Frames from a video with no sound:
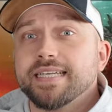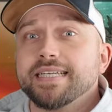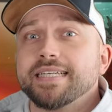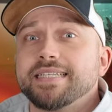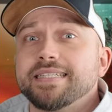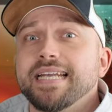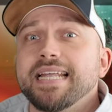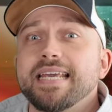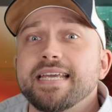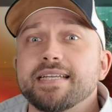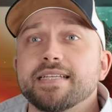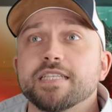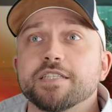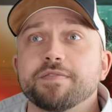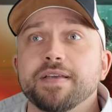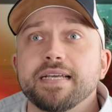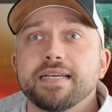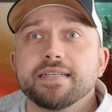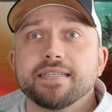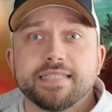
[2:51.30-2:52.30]
sind nicht
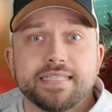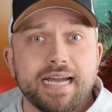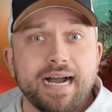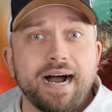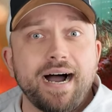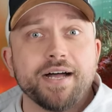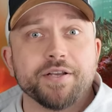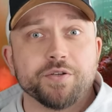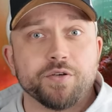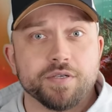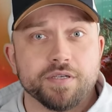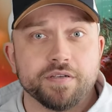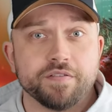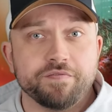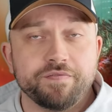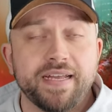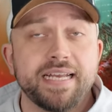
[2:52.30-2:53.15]
zwingend Kanon.